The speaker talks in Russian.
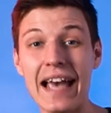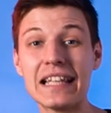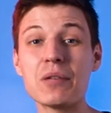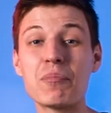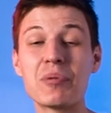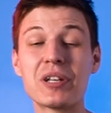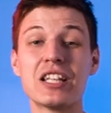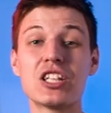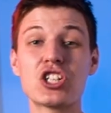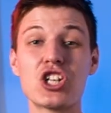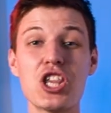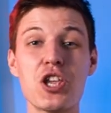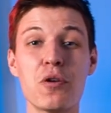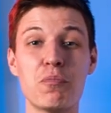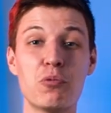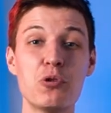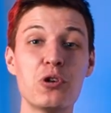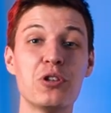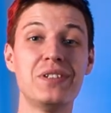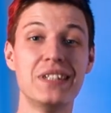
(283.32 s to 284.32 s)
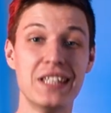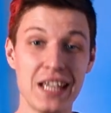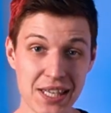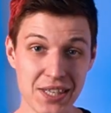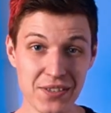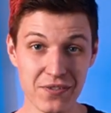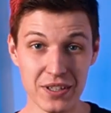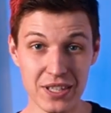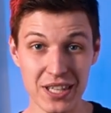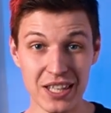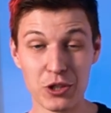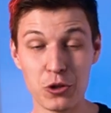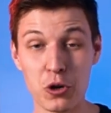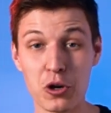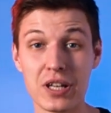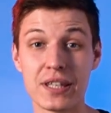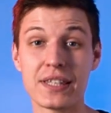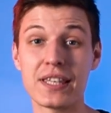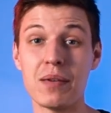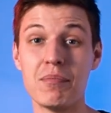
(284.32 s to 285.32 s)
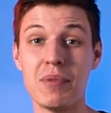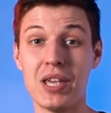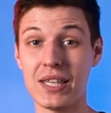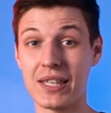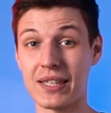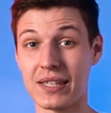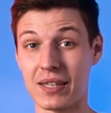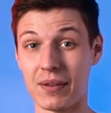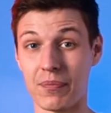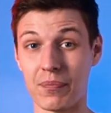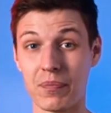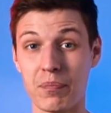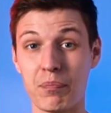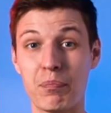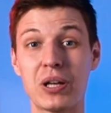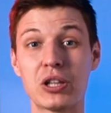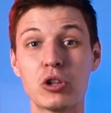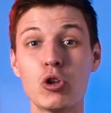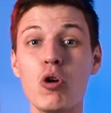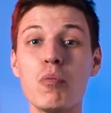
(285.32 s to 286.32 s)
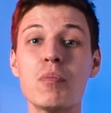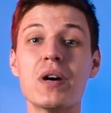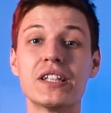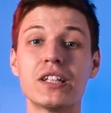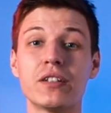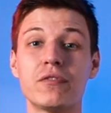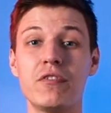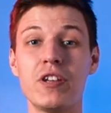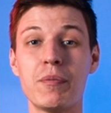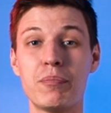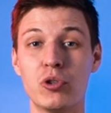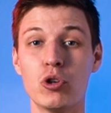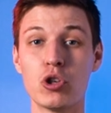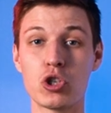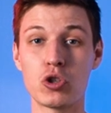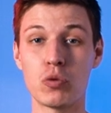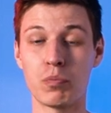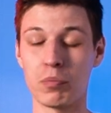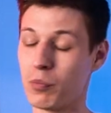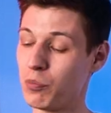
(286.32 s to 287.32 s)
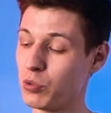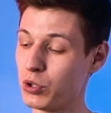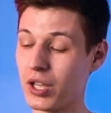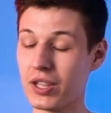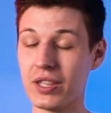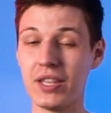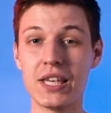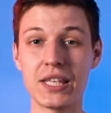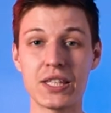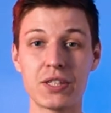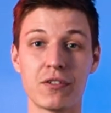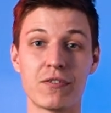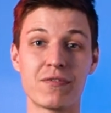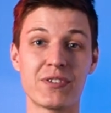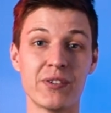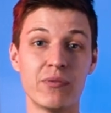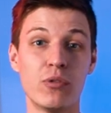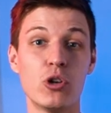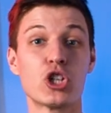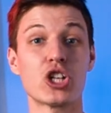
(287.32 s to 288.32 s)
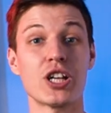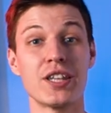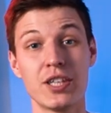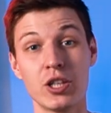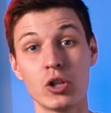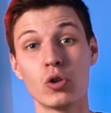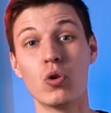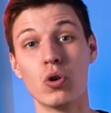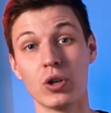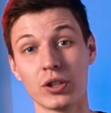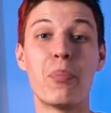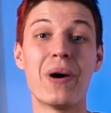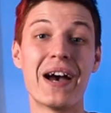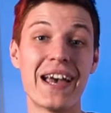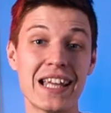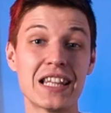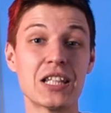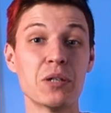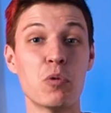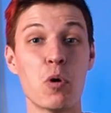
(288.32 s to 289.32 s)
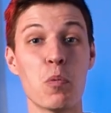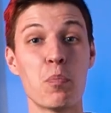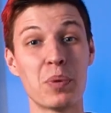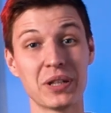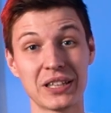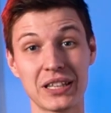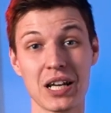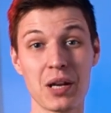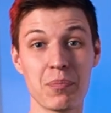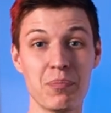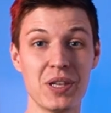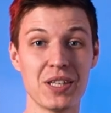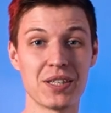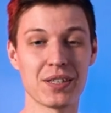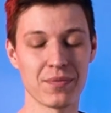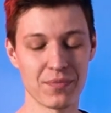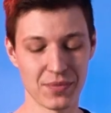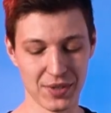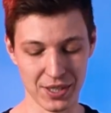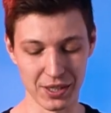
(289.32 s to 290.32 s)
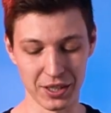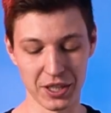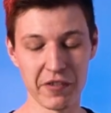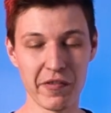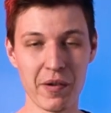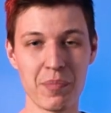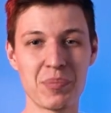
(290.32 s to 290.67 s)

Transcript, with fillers: Это предложение будет действовать до конца месяца. Потом этот VIP-доступ будет действовать всего лишь один год, поэтому поторопись, ссылки в